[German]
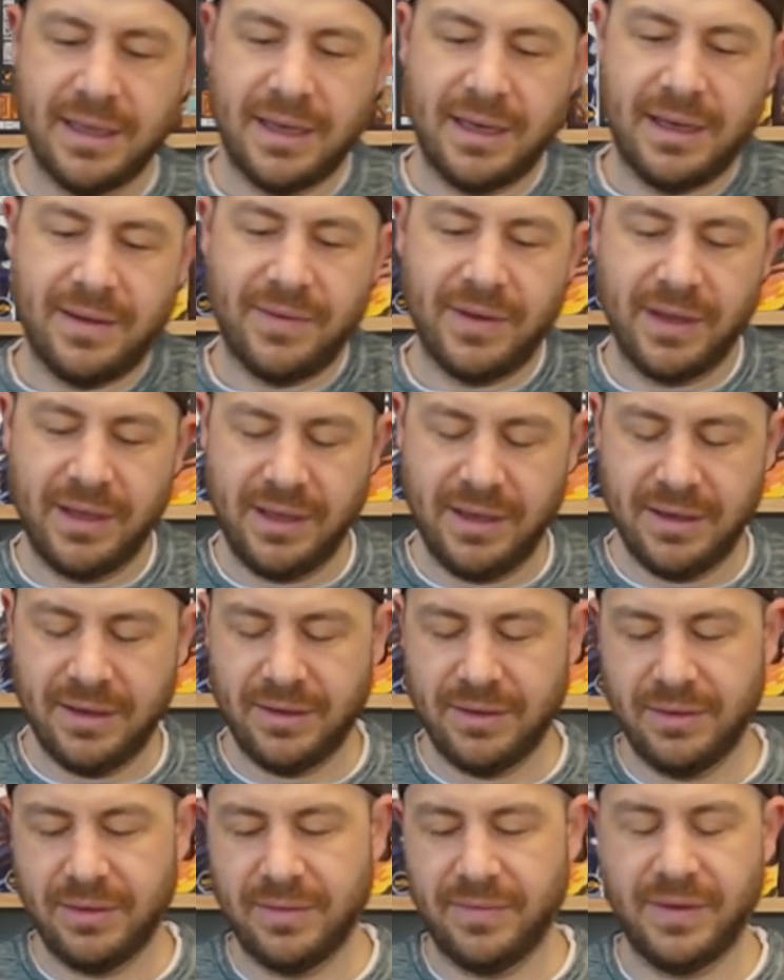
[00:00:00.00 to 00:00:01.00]
Dann haben wir hier
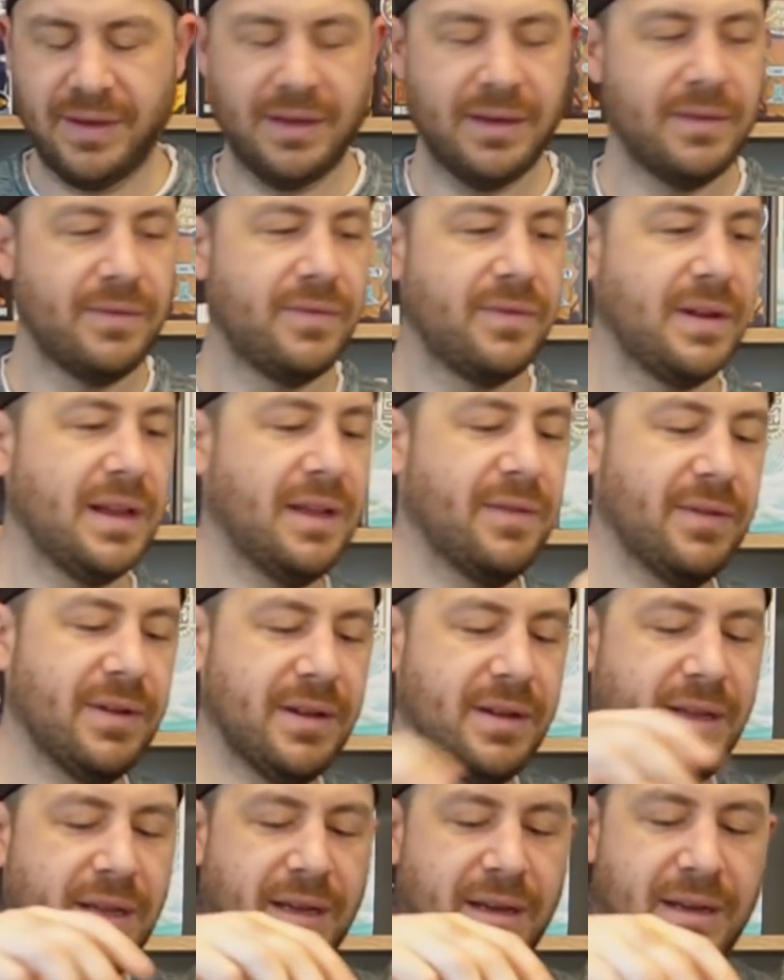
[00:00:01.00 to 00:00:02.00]
noch irgendwie ein
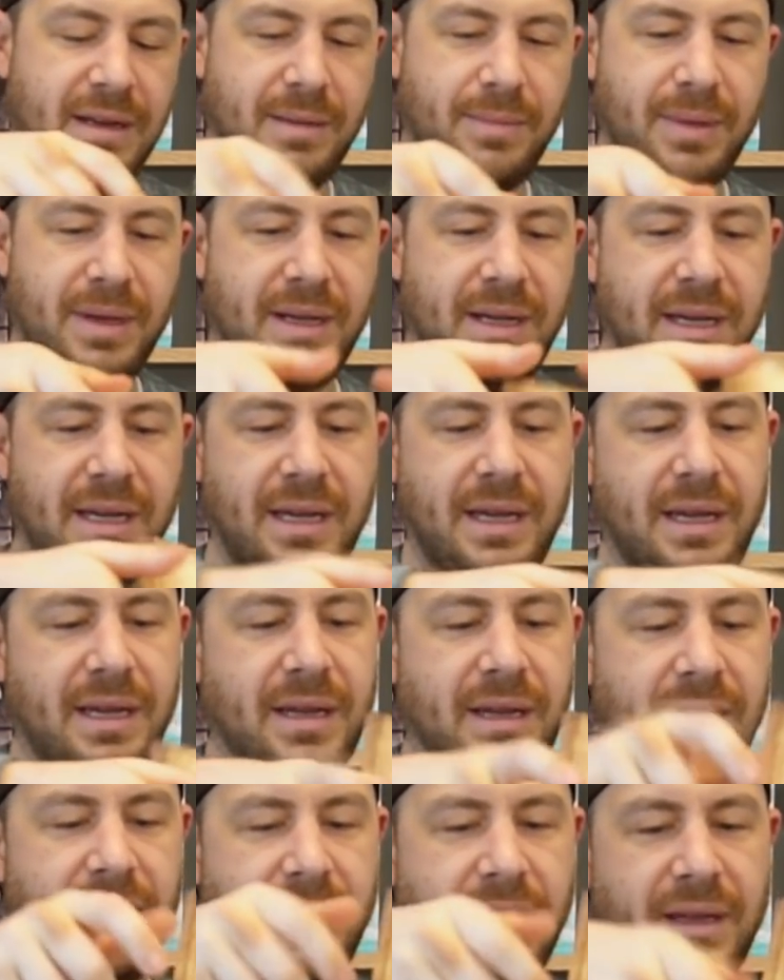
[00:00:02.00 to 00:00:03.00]
Flavor-Ding
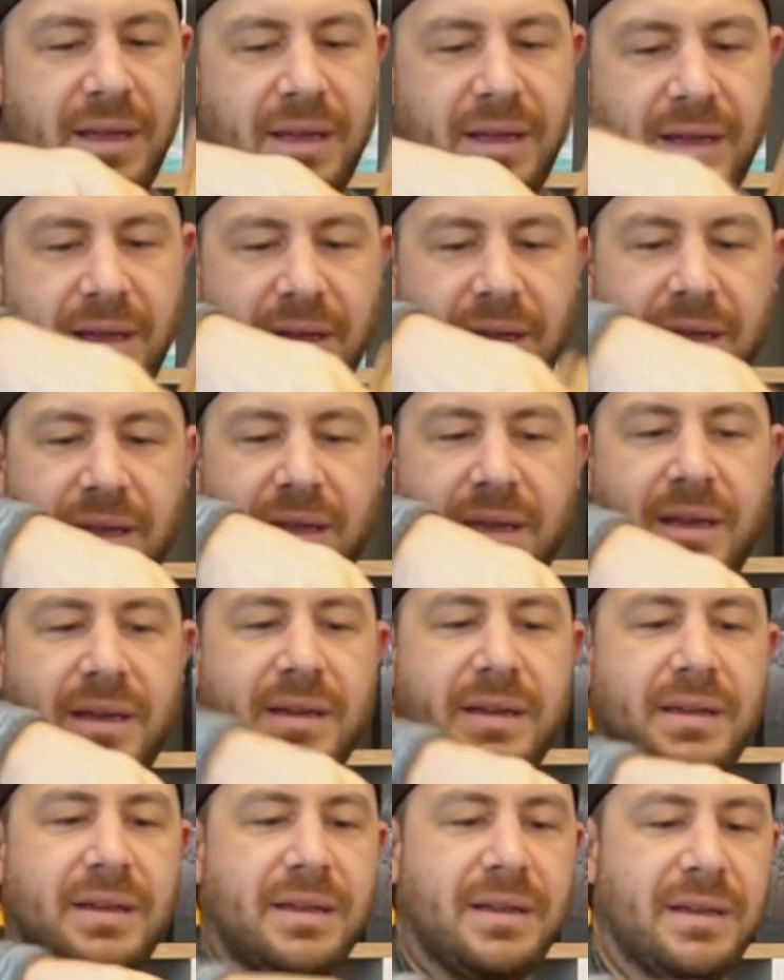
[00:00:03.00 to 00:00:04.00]
dabei.
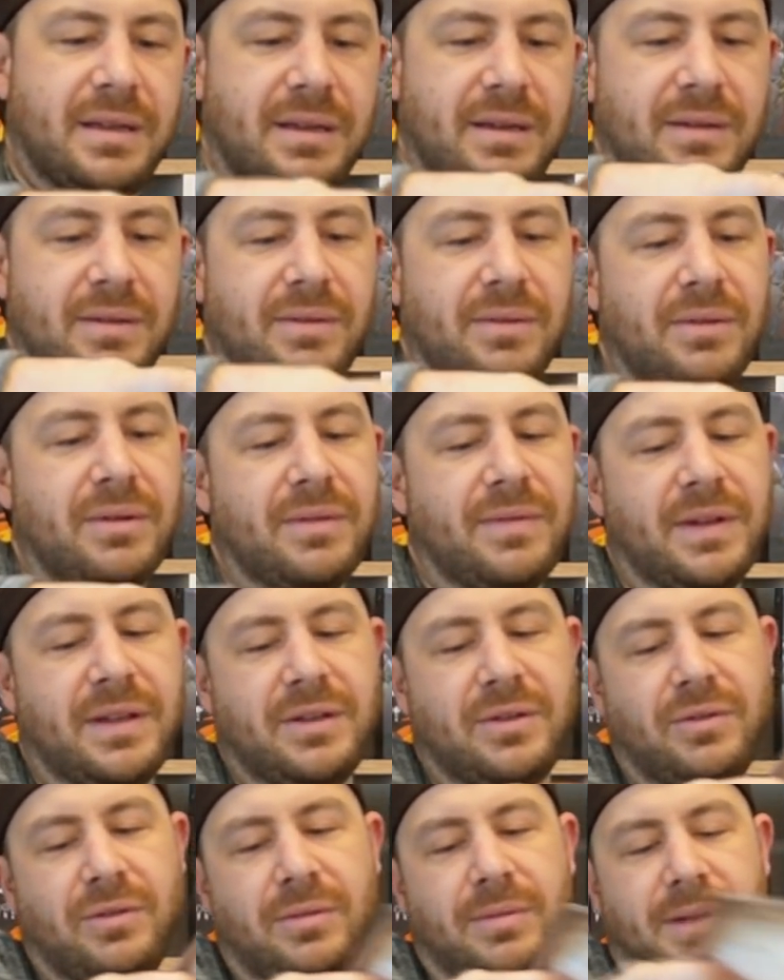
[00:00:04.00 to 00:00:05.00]
Hier
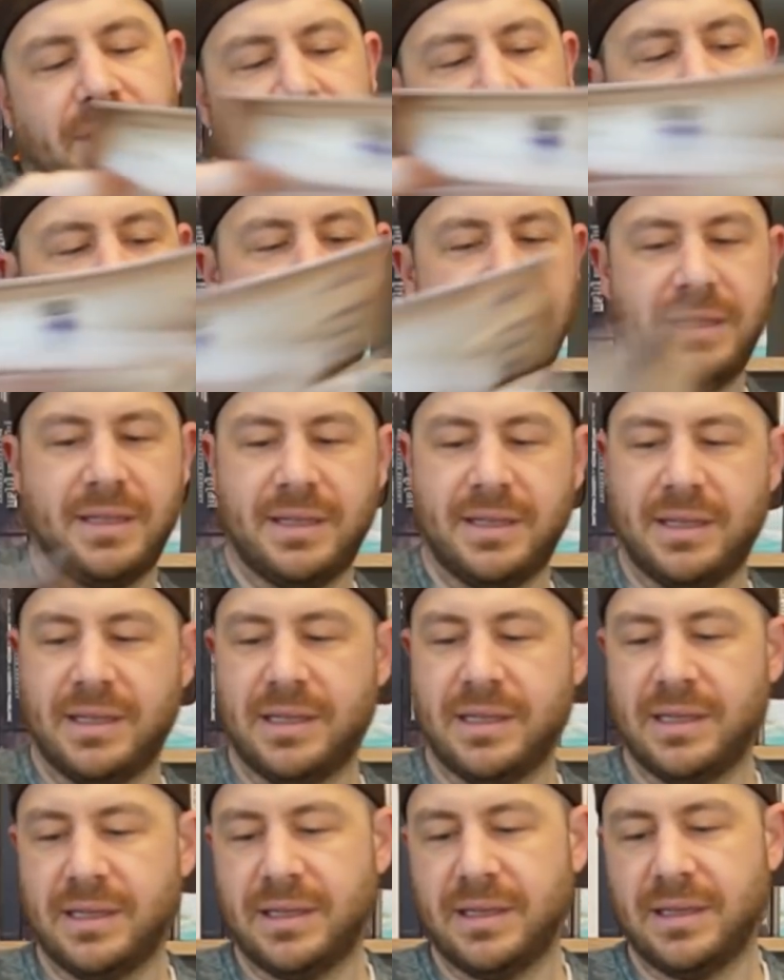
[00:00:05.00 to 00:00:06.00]
irgendwelche
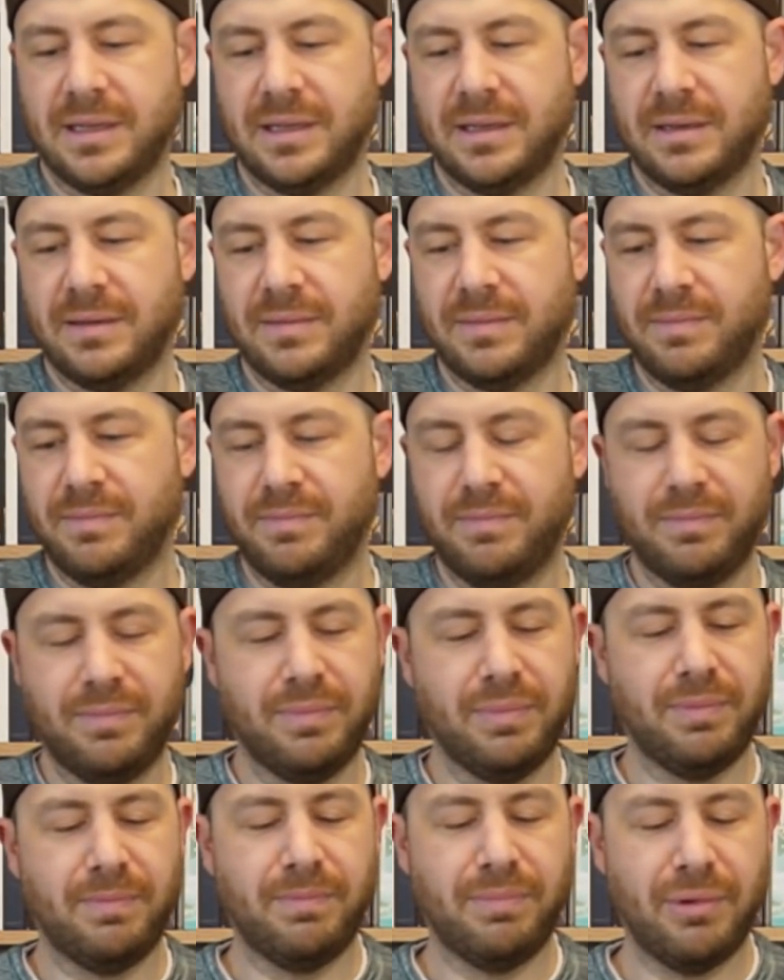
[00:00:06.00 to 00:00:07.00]

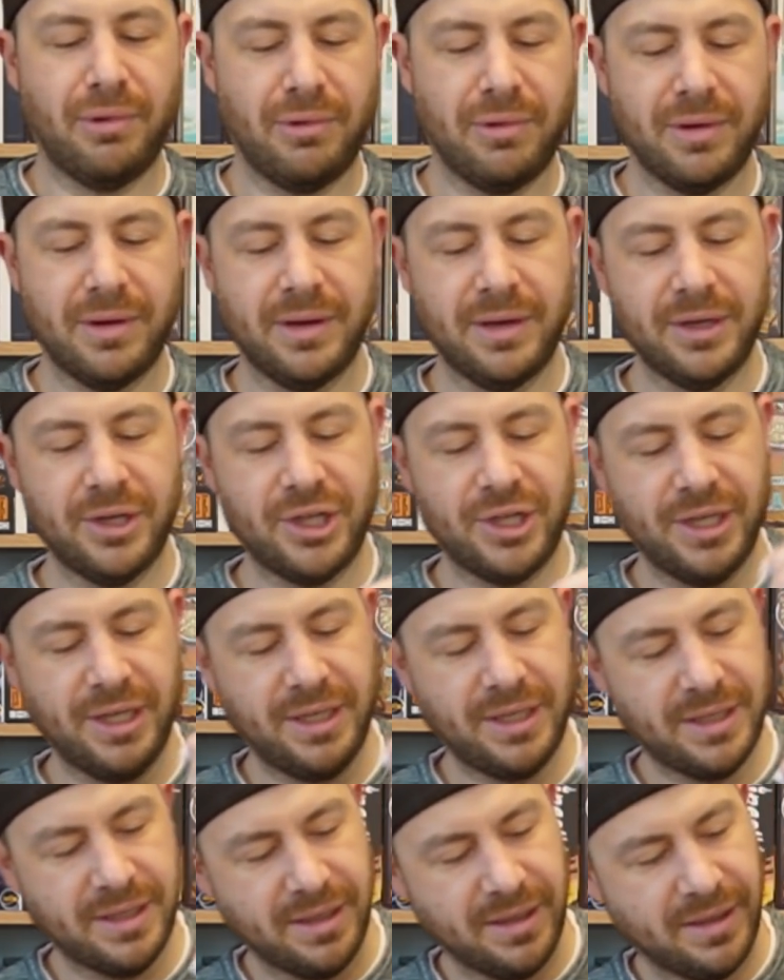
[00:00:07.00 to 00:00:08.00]

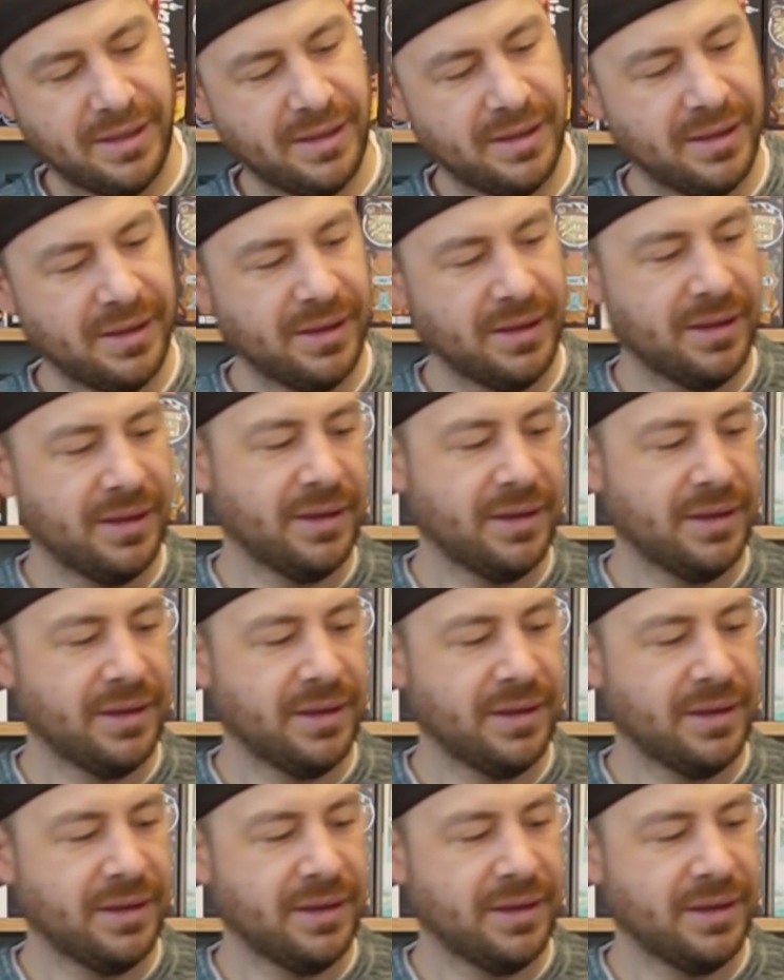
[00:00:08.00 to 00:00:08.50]
Übersichtsbogengeschichten.